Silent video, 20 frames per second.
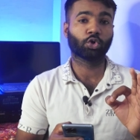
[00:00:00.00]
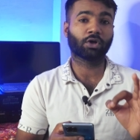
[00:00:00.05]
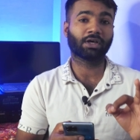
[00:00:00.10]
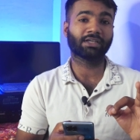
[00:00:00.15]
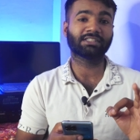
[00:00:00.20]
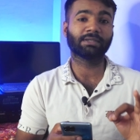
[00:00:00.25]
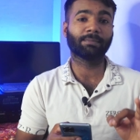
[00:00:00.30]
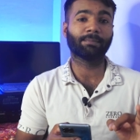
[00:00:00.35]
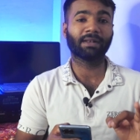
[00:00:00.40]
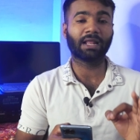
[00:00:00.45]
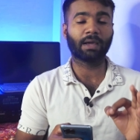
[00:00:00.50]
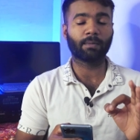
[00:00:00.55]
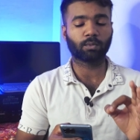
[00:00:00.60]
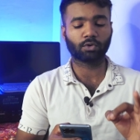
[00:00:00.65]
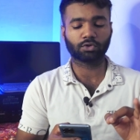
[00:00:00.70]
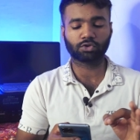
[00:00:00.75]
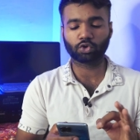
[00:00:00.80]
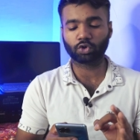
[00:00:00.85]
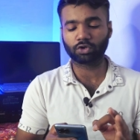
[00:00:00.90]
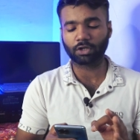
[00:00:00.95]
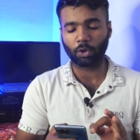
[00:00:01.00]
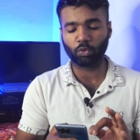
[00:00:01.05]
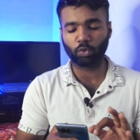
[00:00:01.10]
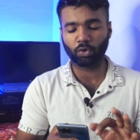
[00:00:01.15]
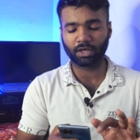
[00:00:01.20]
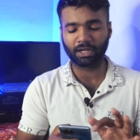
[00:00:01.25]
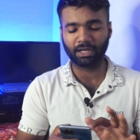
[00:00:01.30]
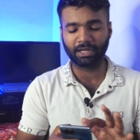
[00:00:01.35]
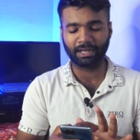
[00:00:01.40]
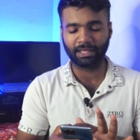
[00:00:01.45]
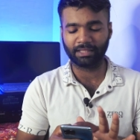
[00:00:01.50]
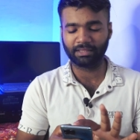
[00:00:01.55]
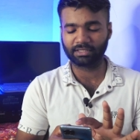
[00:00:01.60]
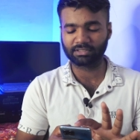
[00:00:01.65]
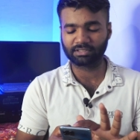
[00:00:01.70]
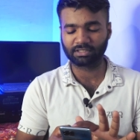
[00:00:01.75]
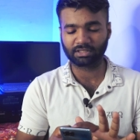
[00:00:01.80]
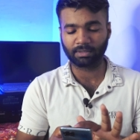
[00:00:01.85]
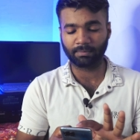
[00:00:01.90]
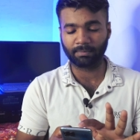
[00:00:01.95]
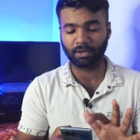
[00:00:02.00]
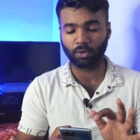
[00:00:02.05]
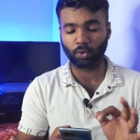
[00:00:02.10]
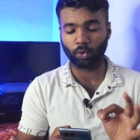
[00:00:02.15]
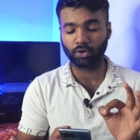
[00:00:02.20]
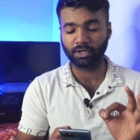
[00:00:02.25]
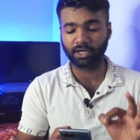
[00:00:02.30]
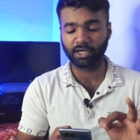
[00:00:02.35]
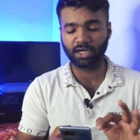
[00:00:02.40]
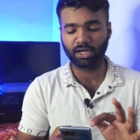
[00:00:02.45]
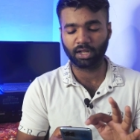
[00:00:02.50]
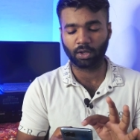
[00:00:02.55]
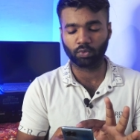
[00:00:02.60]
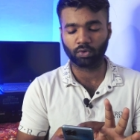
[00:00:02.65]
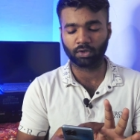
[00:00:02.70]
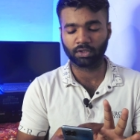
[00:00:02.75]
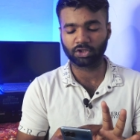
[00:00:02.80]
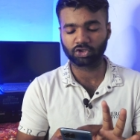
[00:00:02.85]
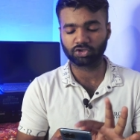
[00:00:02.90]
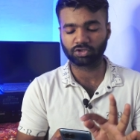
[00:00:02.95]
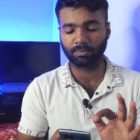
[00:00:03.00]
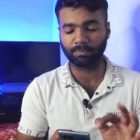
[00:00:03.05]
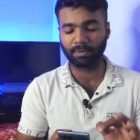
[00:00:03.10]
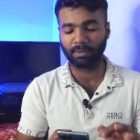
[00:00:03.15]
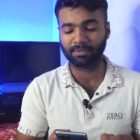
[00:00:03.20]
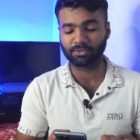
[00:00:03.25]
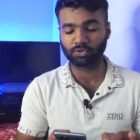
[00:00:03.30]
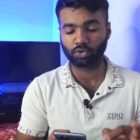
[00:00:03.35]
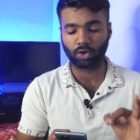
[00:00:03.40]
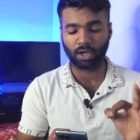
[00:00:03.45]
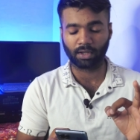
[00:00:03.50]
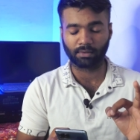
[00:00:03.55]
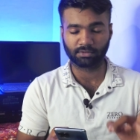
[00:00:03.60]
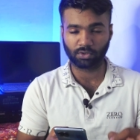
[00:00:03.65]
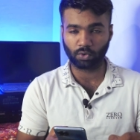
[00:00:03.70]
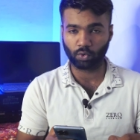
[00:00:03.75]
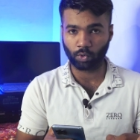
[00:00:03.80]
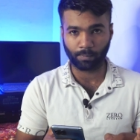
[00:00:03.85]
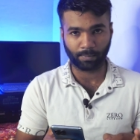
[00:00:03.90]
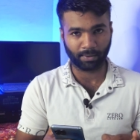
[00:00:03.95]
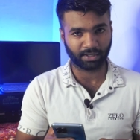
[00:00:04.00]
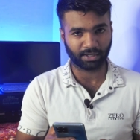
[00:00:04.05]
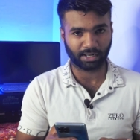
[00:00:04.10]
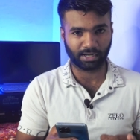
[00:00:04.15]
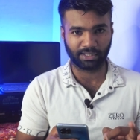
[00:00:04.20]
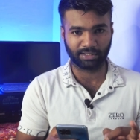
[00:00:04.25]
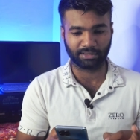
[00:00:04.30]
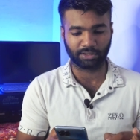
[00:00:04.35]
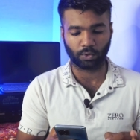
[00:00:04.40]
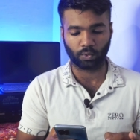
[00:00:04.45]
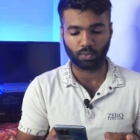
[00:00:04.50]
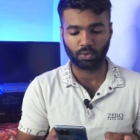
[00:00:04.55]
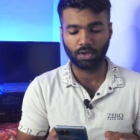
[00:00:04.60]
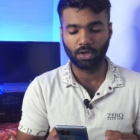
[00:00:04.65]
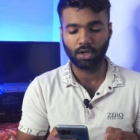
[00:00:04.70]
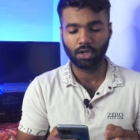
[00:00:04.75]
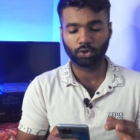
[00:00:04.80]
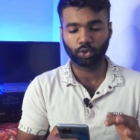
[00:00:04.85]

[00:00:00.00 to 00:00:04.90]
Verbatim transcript: तो गैस सिंपल आपको इसको डाउनलोड कर लेना है देख सकते हैं मेरा ऑलरेडी डाउनलोड है तो सिंपल मैं इसको यहाँ से ओपन कर लेता हूँ